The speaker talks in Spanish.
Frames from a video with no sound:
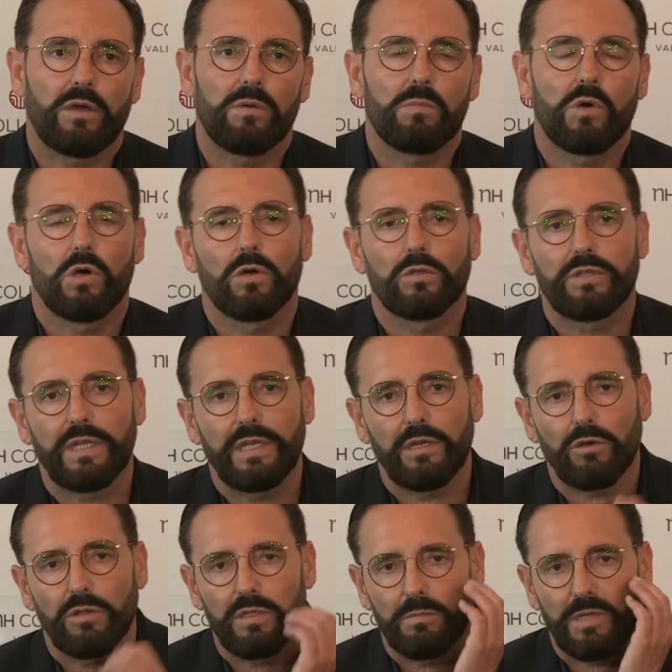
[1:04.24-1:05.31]
como
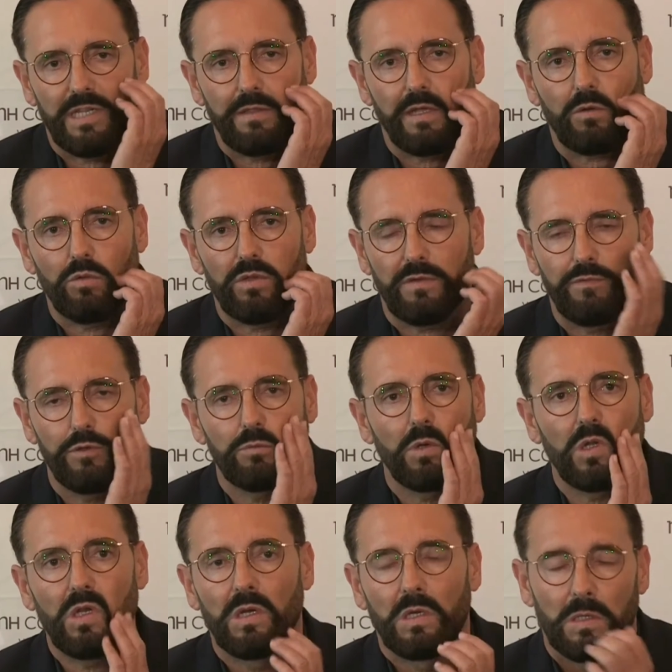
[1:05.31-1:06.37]
técnico del Valencia Club de
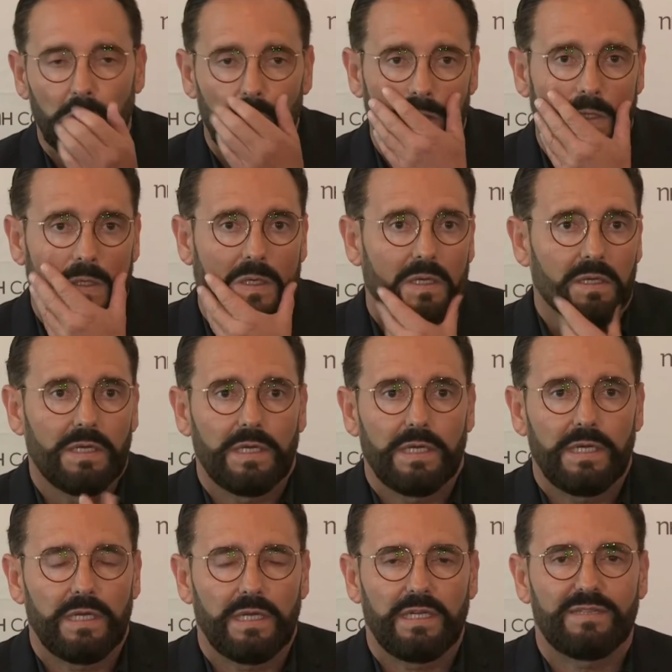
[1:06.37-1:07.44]
Fútbol
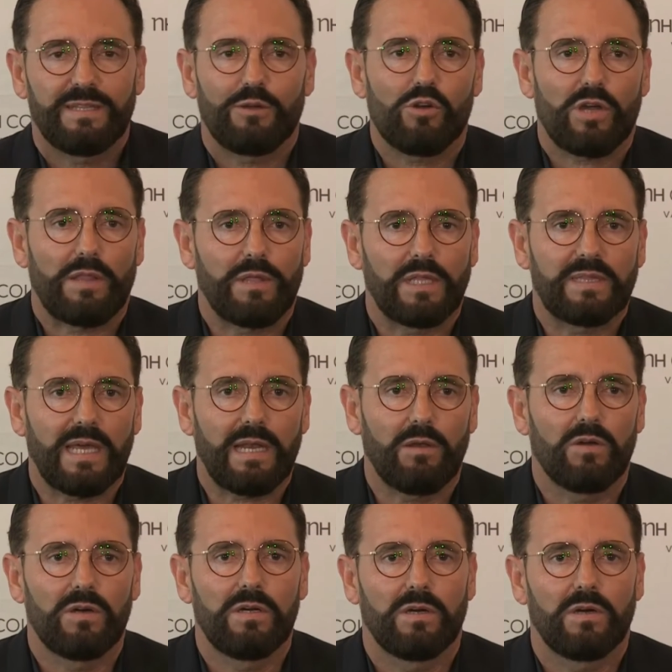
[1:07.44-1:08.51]
y tengo que
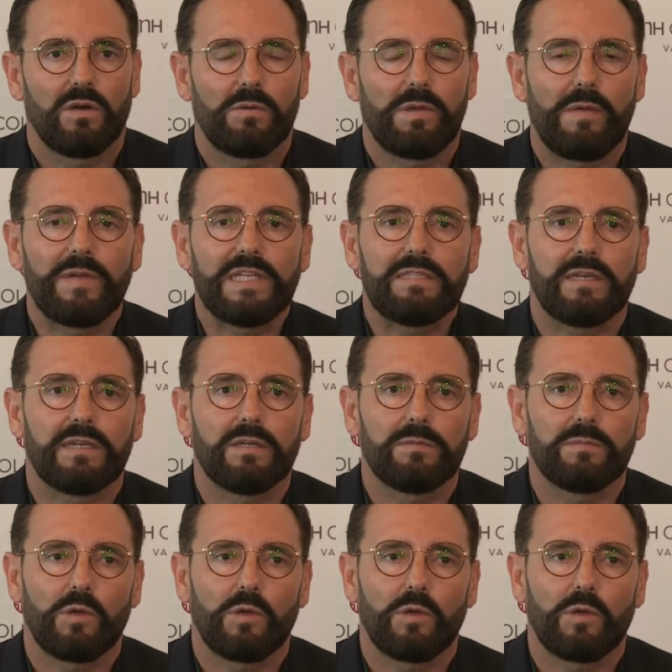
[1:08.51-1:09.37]
aceptarlo, obviamente, ¿no?